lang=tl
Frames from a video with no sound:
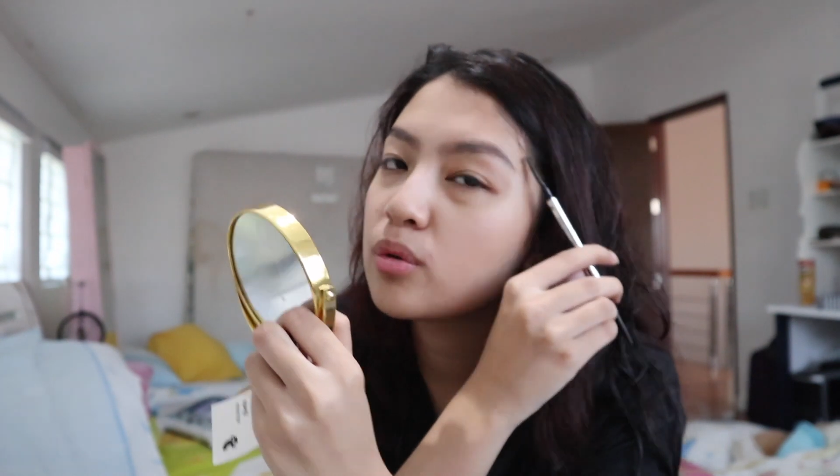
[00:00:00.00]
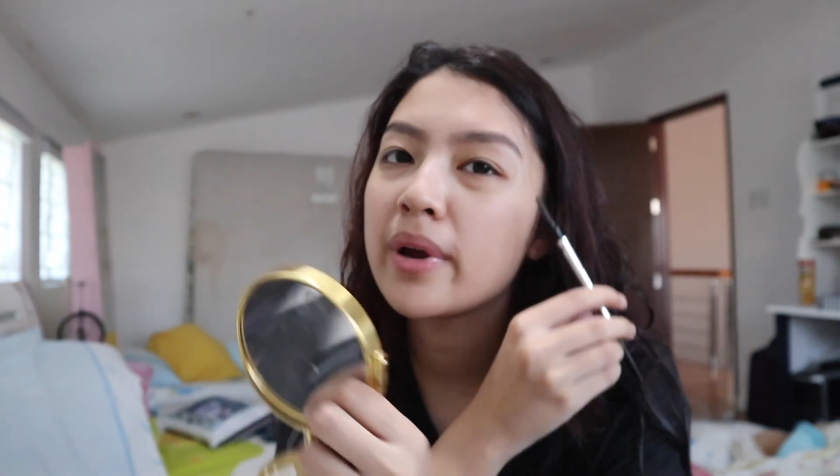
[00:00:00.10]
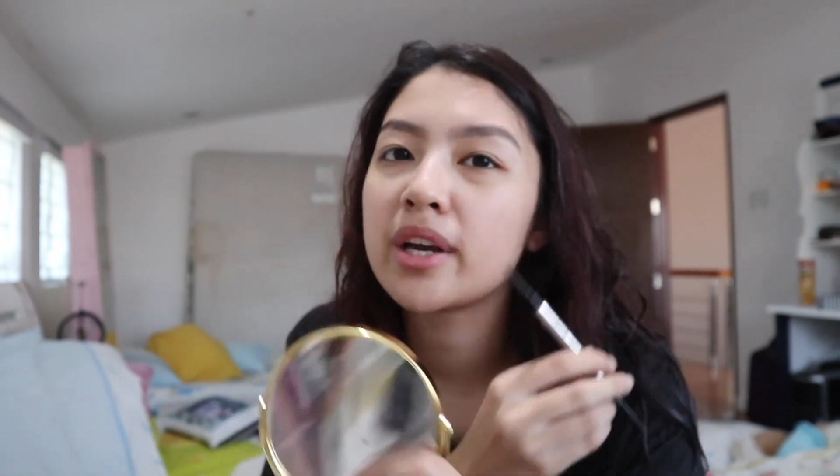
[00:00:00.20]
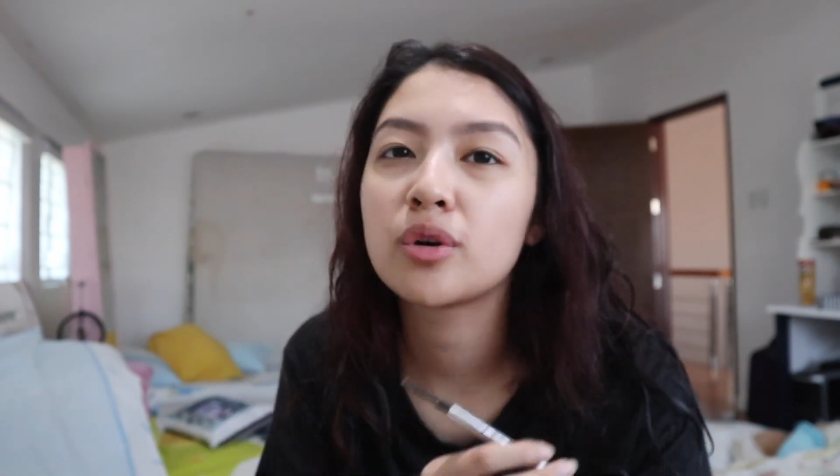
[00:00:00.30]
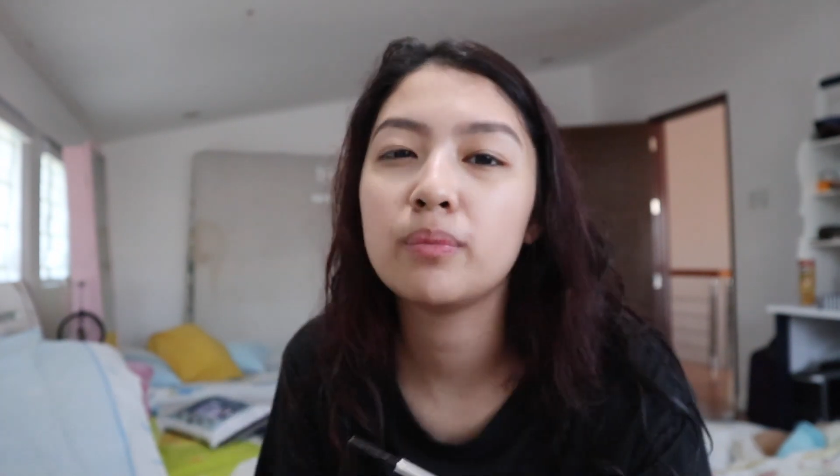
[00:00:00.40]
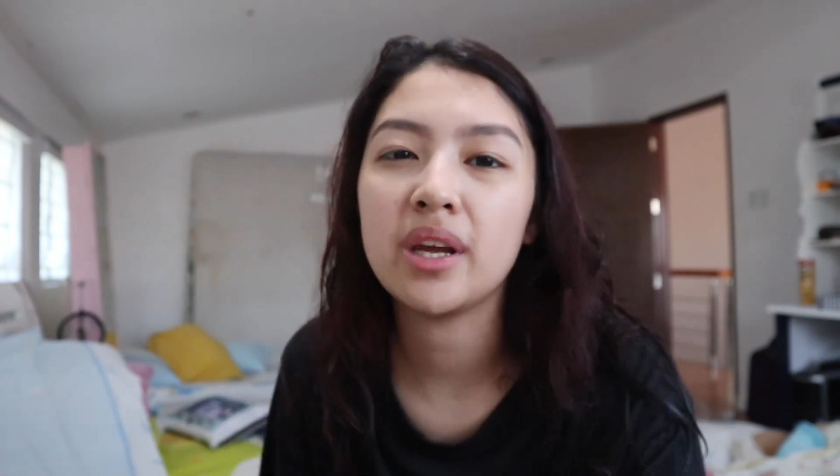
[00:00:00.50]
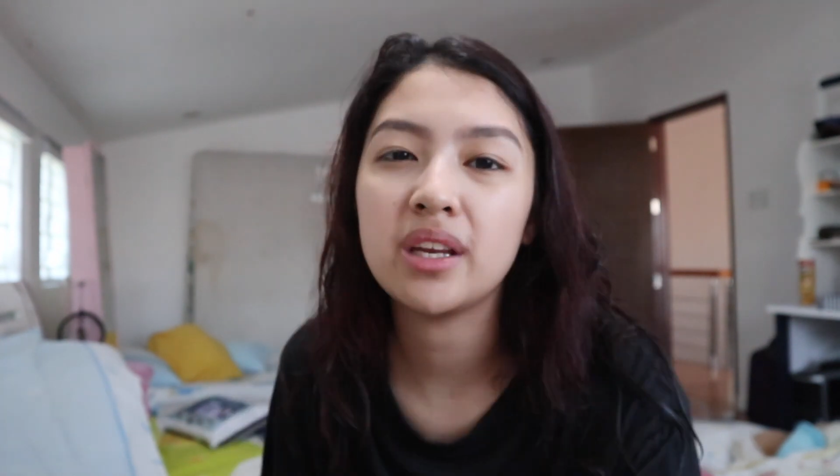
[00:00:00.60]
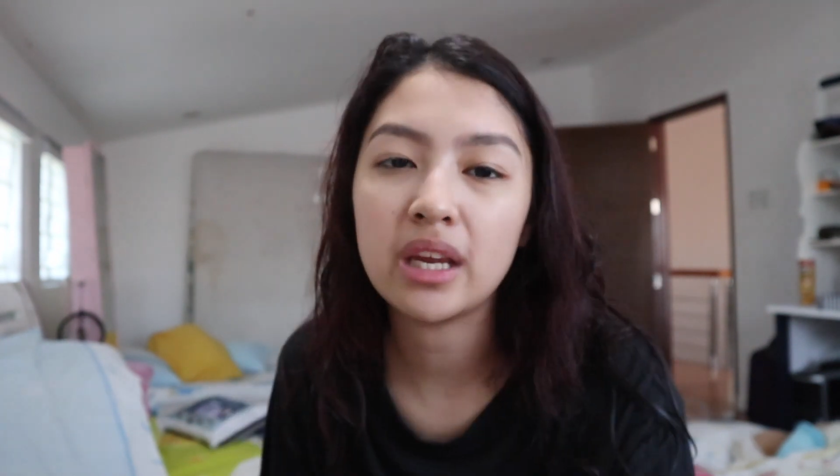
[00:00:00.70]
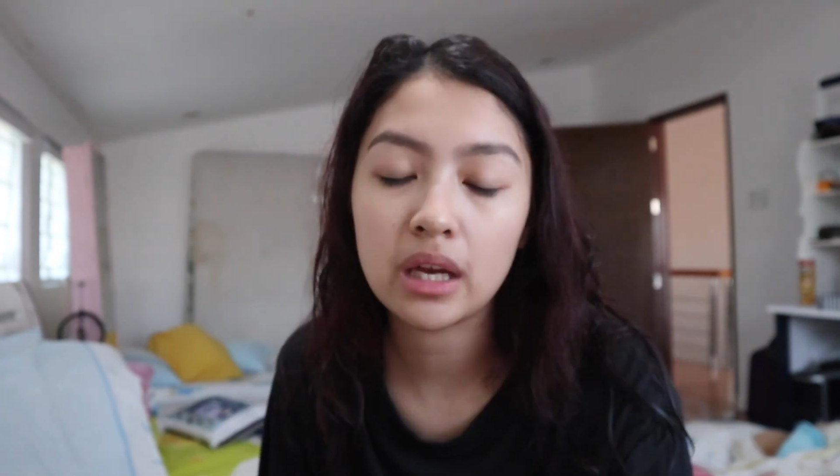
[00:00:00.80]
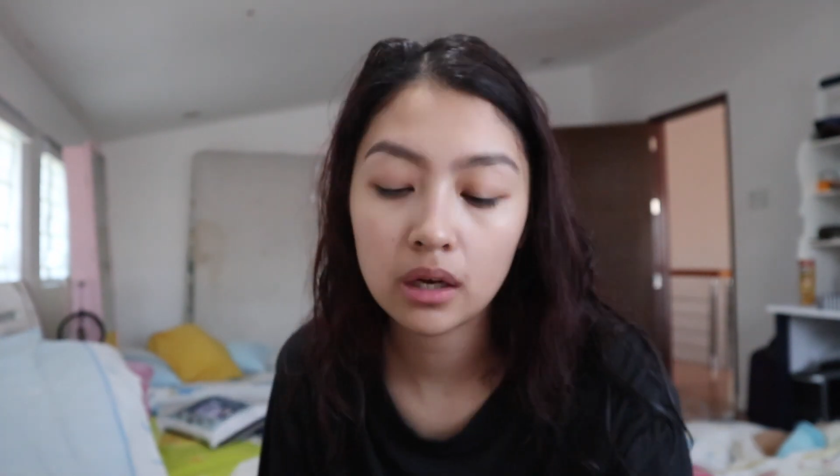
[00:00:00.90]
yung
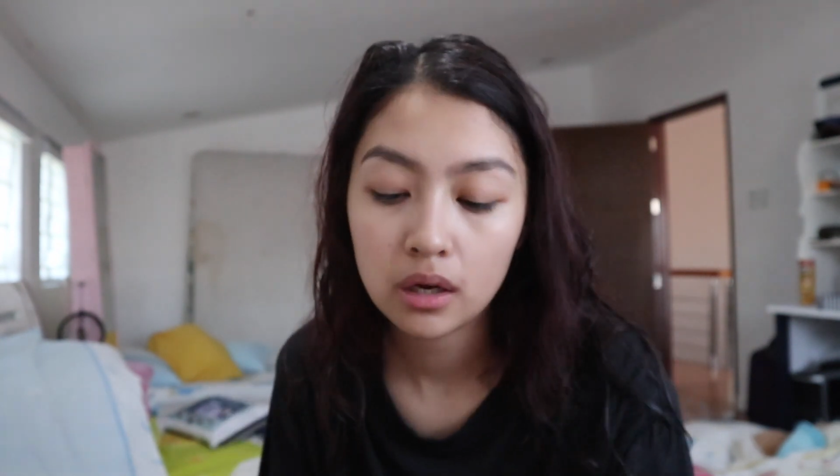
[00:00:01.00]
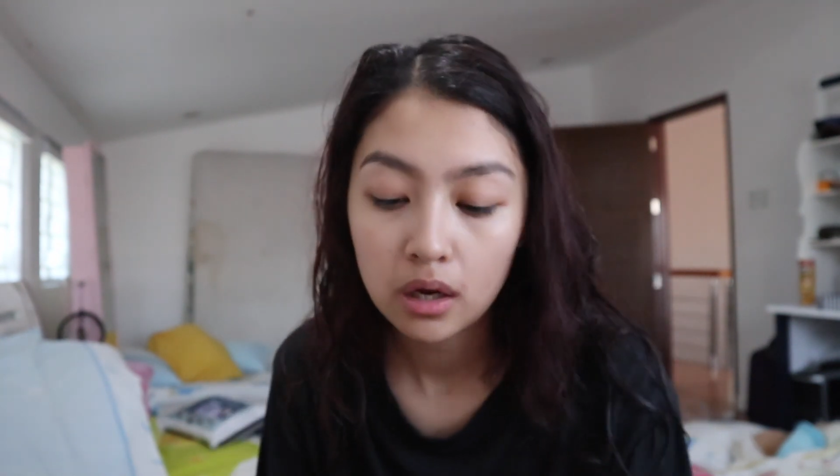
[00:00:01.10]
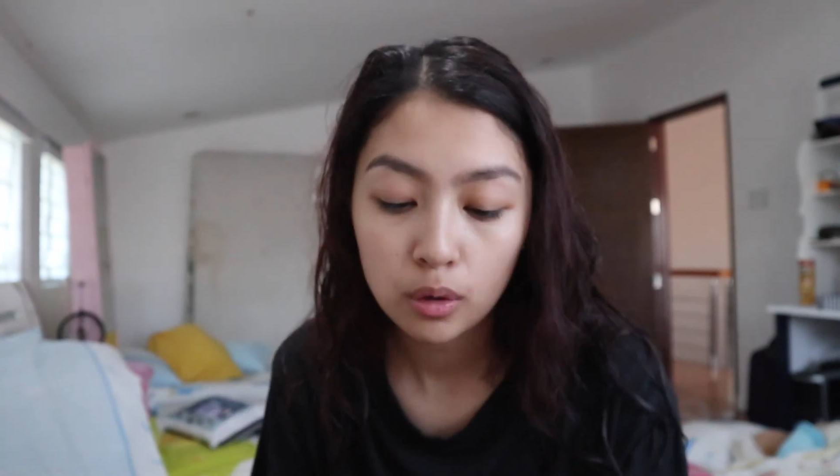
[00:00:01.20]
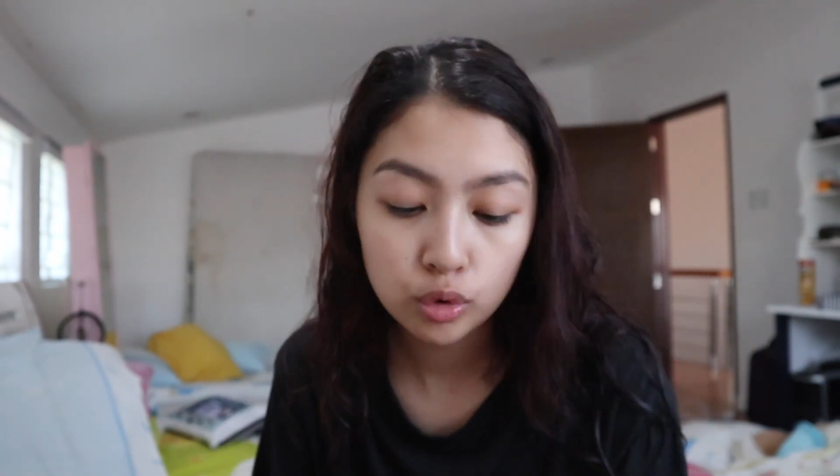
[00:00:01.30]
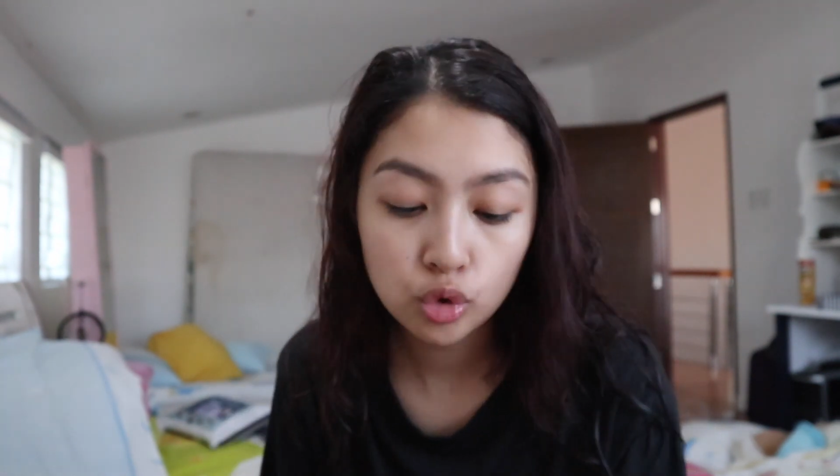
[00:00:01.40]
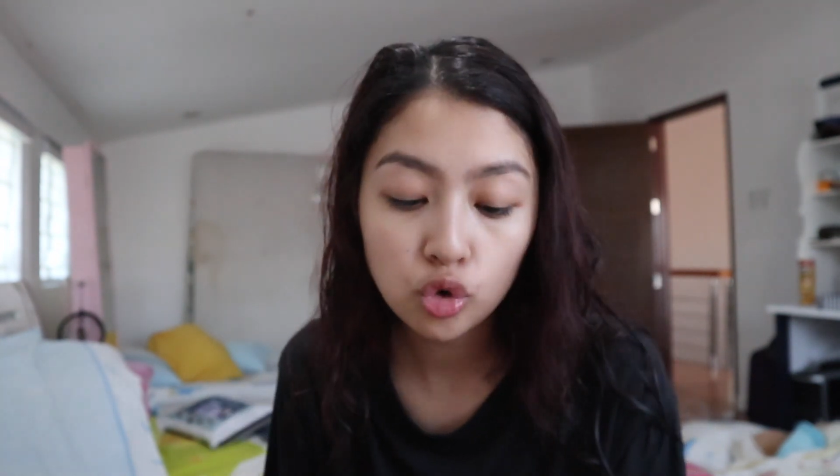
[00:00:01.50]
microblading, gusto